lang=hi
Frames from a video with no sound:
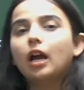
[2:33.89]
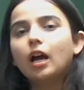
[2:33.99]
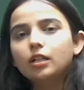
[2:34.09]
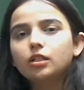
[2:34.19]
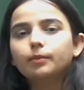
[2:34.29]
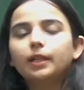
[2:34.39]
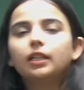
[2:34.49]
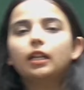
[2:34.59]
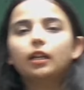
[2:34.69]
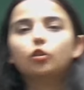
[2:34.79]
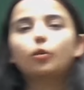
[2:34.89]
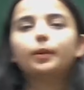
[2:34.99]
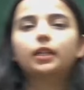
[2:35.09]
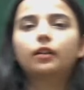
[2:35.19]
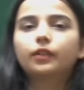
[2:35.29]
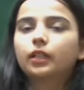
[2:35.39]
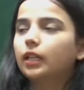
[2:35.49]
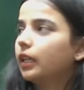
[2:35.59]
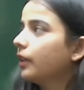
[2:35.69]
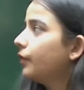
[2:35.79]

आज हम एक नया टॉपिक कवर करेंगे